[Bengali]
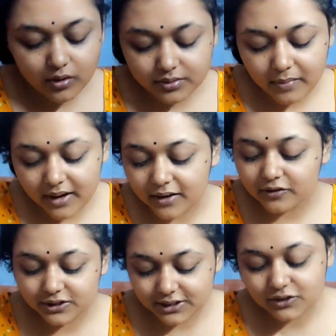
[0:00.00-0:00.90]
বক্স মানে
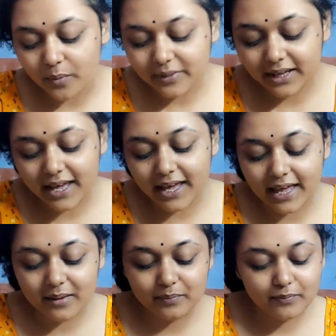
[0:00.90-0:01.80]
হচ্ছে যে সব থেকে
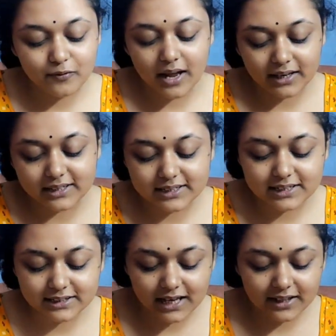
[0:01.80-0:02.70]
হেল্পফুল একটা
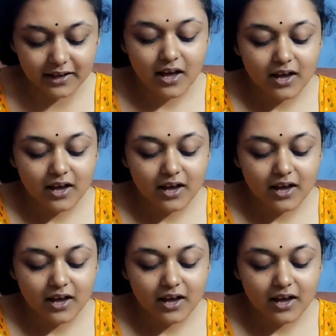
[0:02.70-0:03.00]
জিনিস যাতে